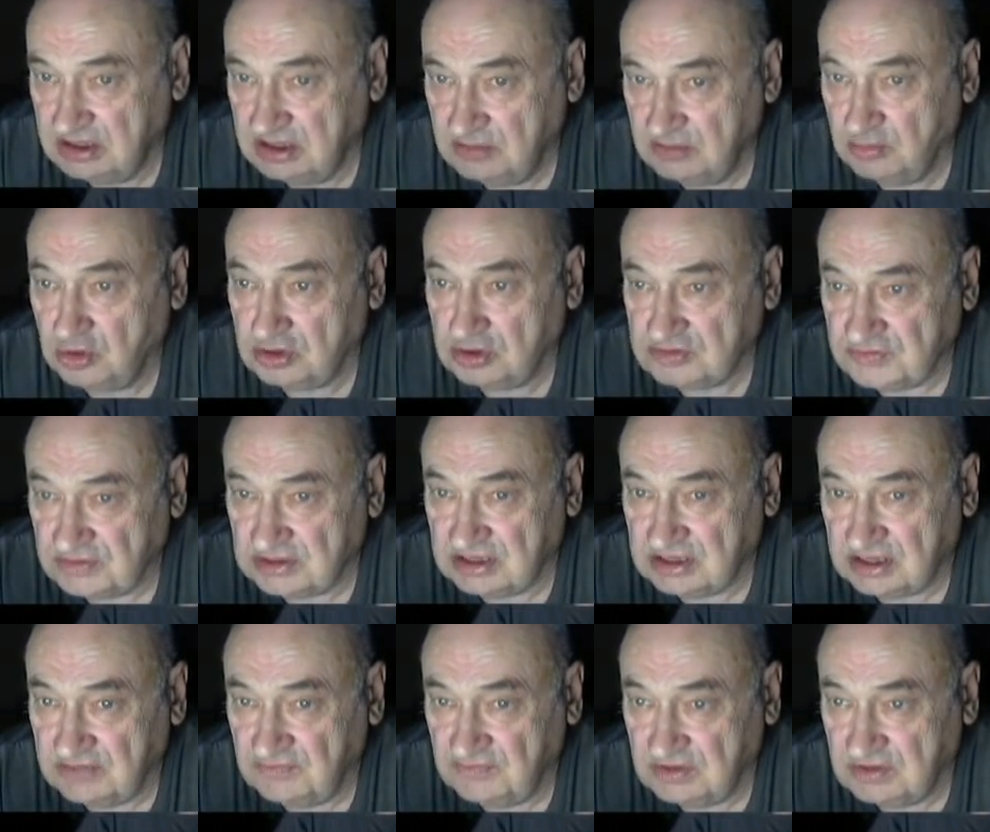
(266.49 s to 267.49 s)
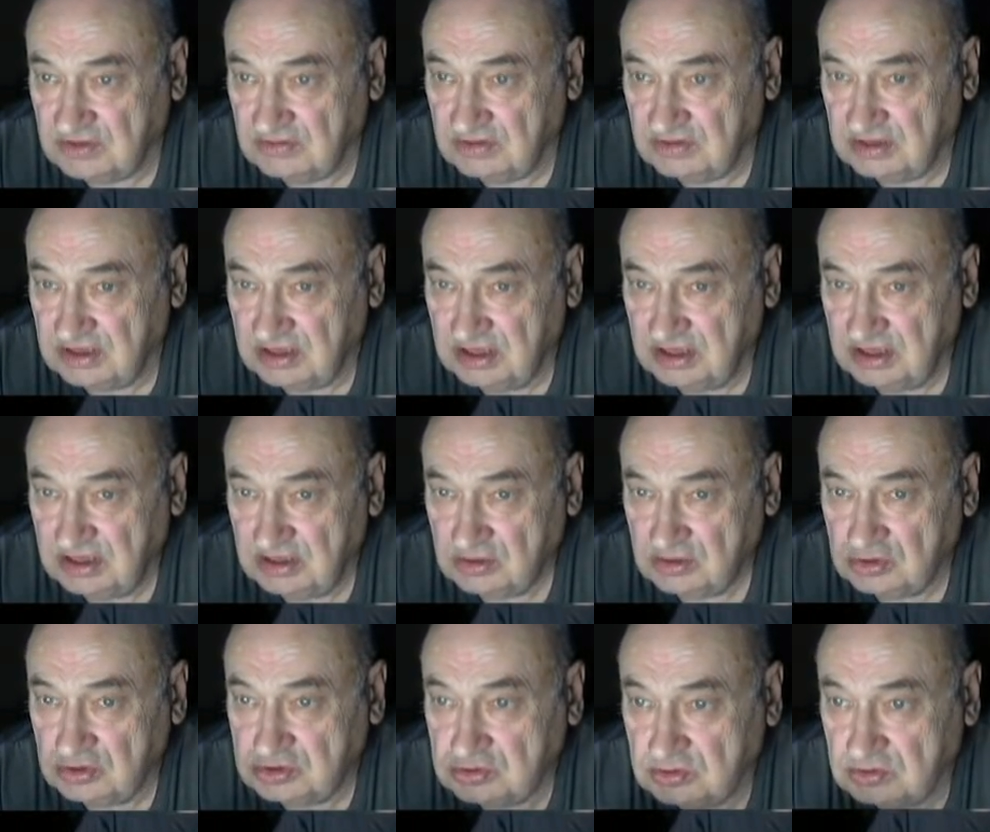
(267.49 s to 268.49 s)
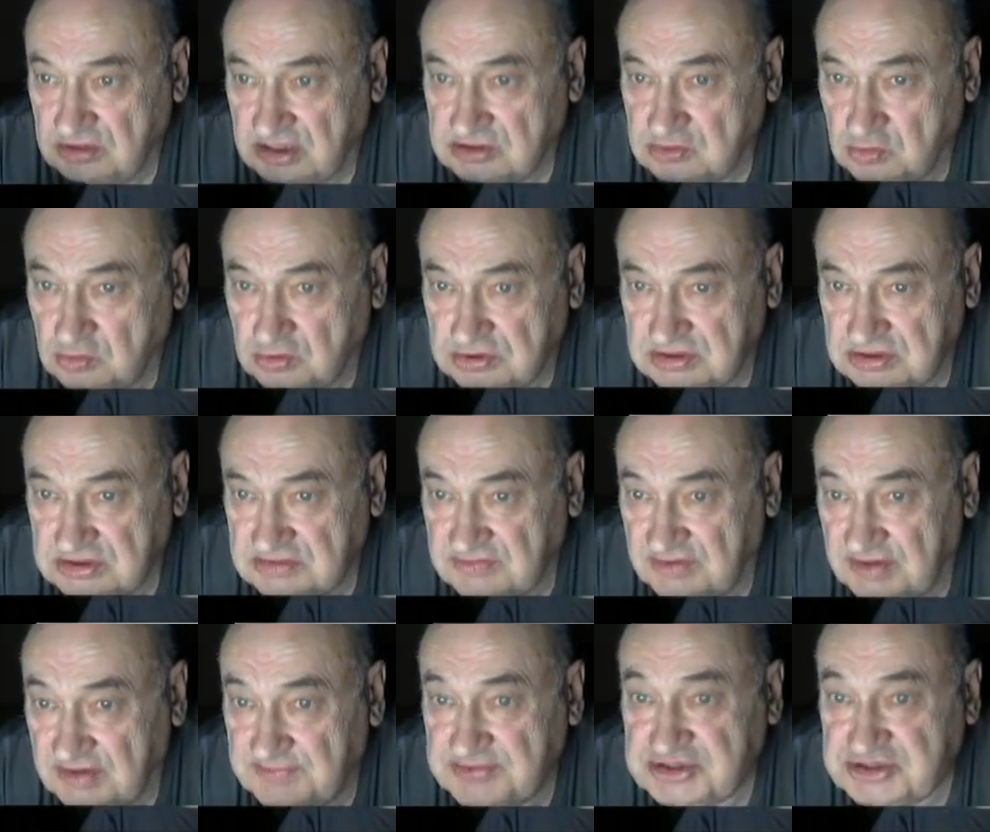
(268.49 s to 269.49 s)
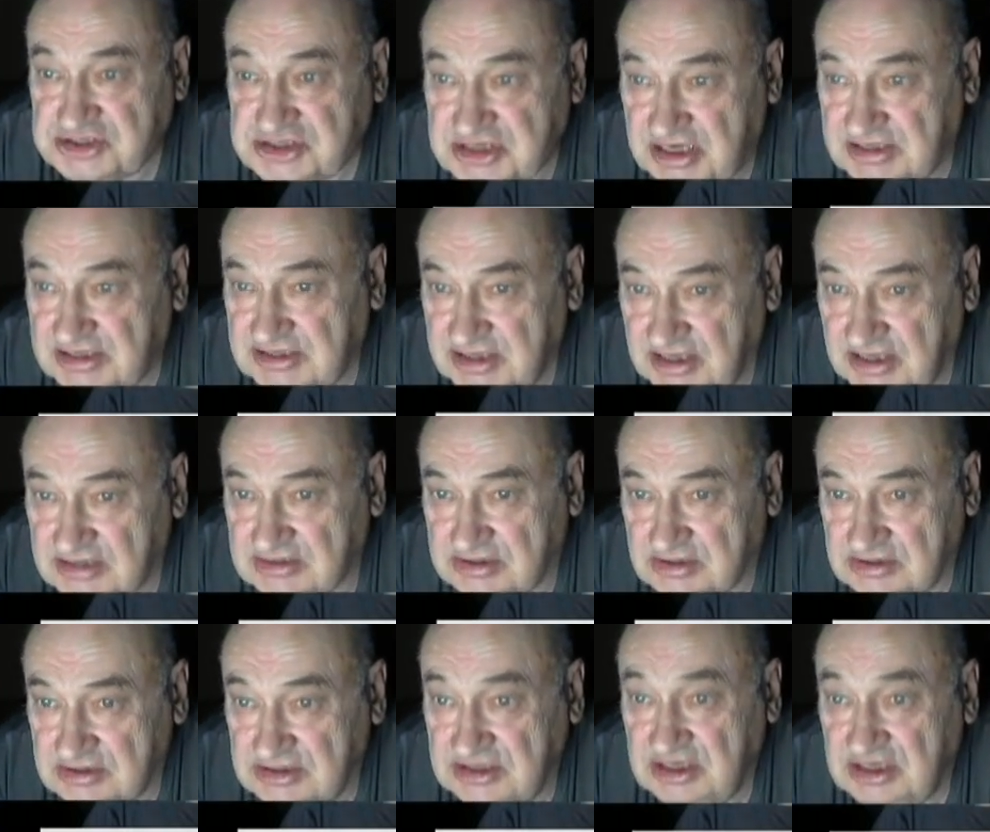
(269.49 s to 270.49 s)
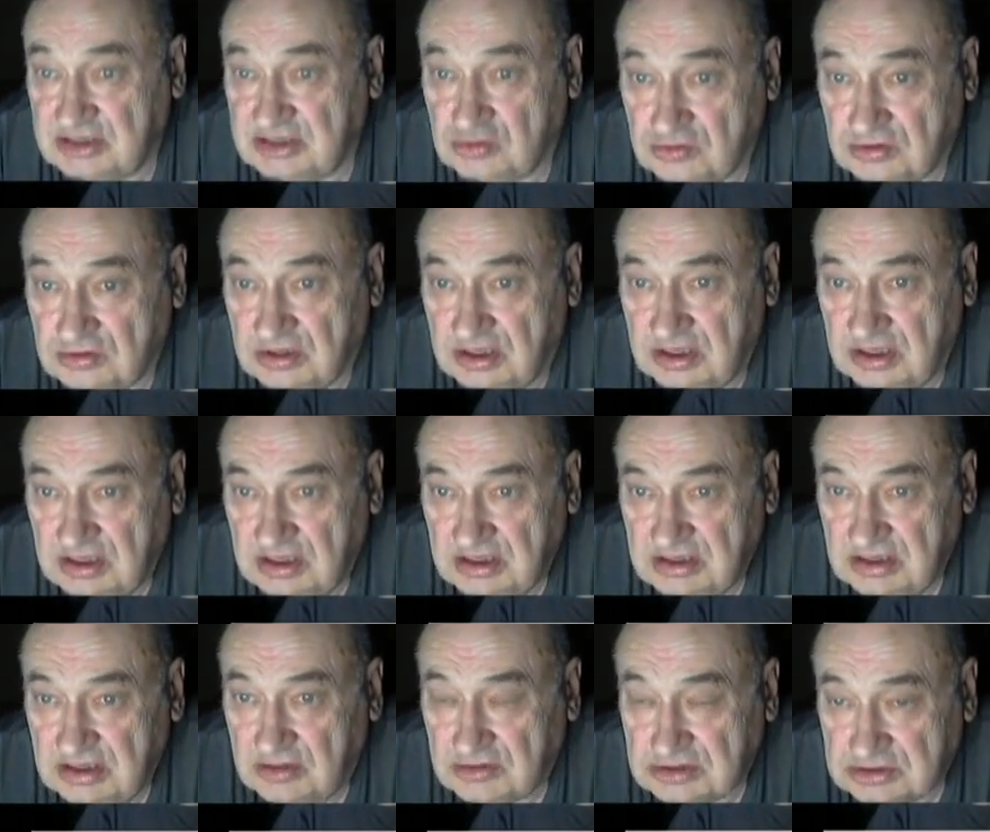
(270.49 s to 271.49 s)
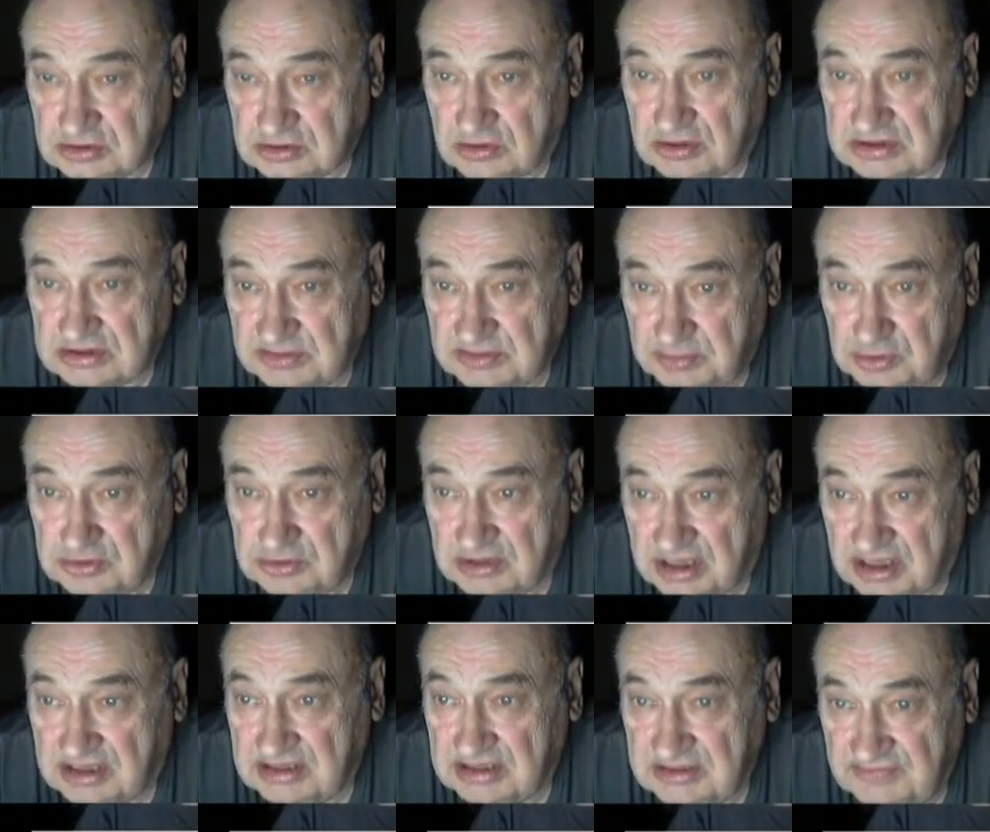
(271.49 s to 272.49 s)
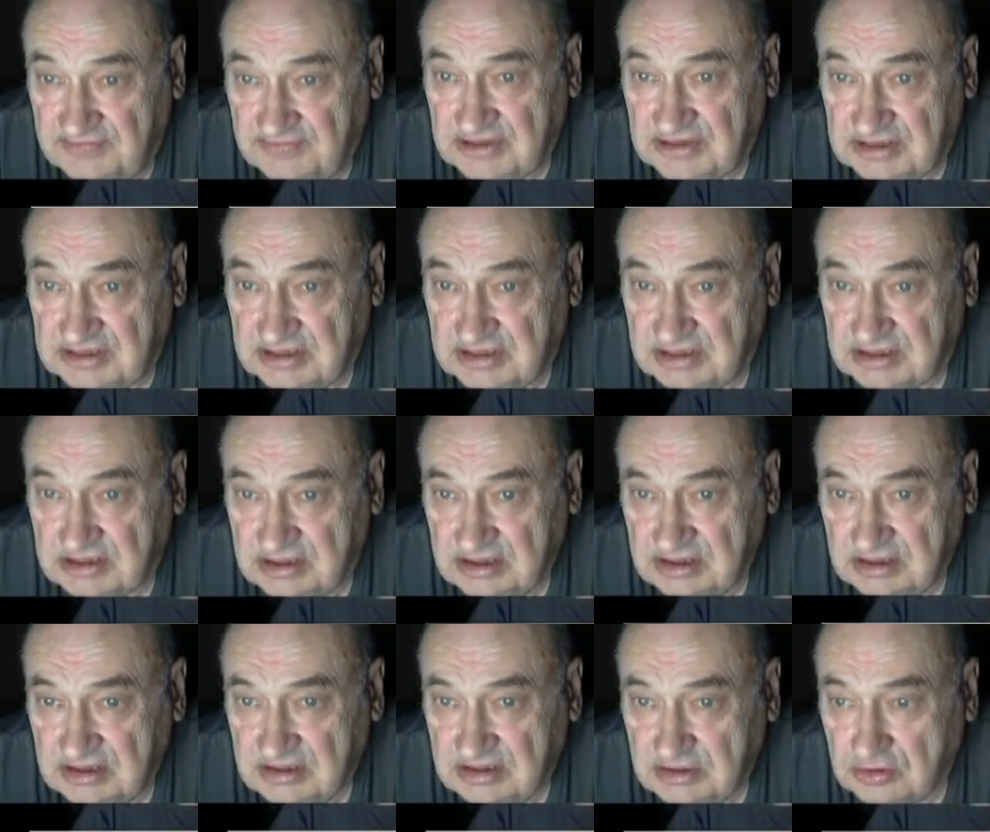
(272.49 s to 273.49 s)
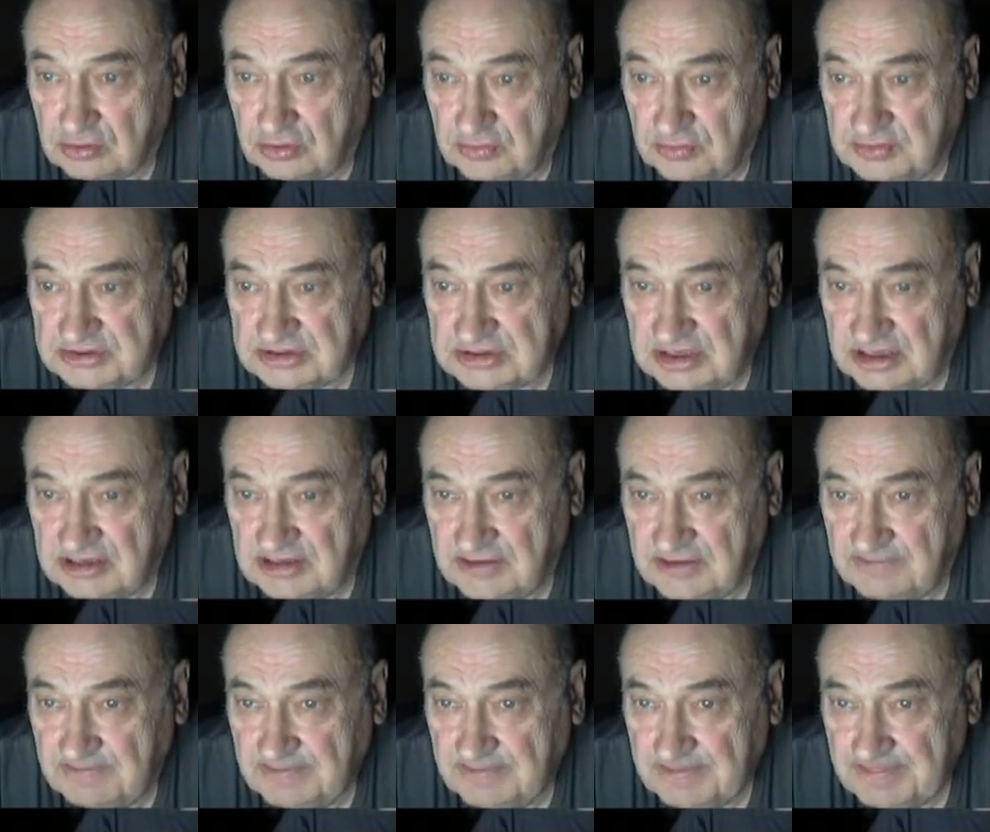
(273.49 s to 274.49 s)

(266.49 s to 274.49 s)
И мы ее сфотографировали. То есть у нас гусениц вообще нет, нету. Я уже скоро забуду, как они выглядят. Такое впечатление.